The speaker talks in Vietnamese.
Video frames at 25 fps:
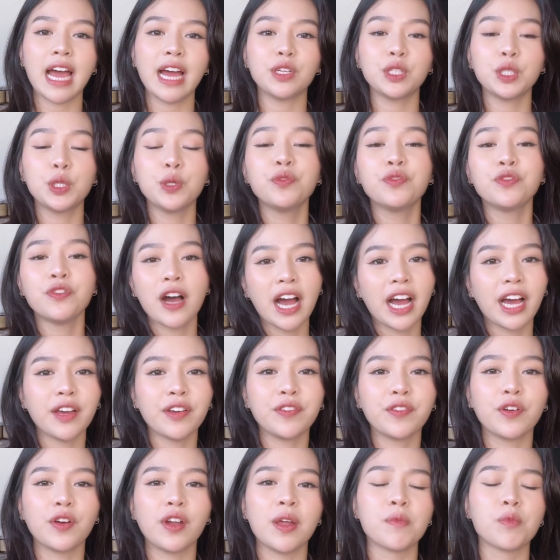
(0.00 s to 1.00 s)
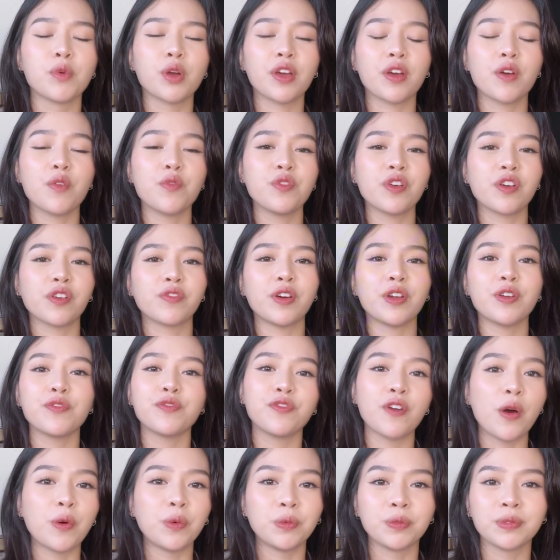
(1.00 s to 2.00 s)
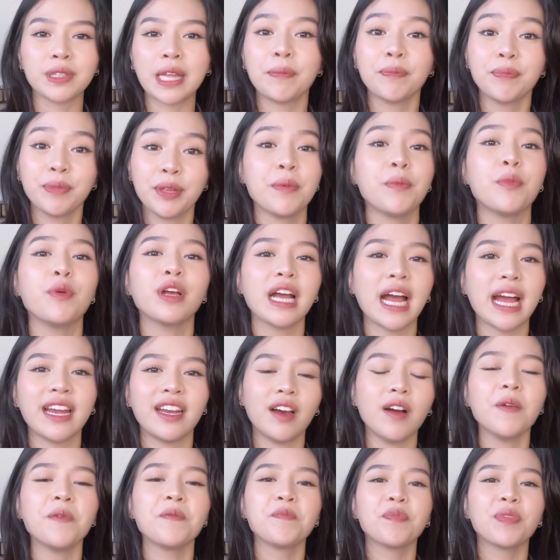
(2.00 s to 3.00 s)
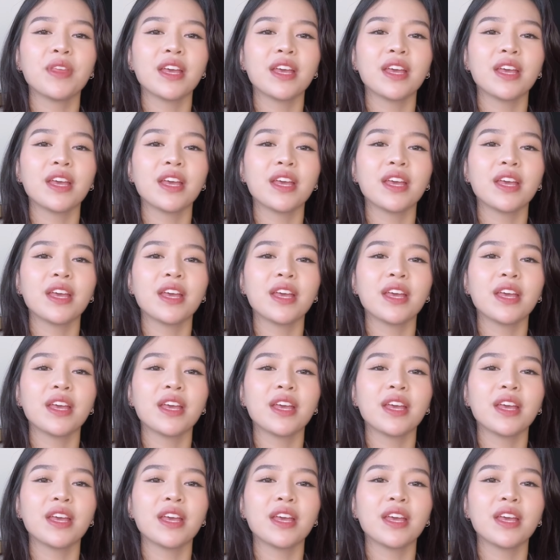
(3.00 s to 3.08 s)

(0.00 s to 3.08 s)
9 to 5 gọi là một cái công việc văn phòng 8 tiếng mỗi ngày đó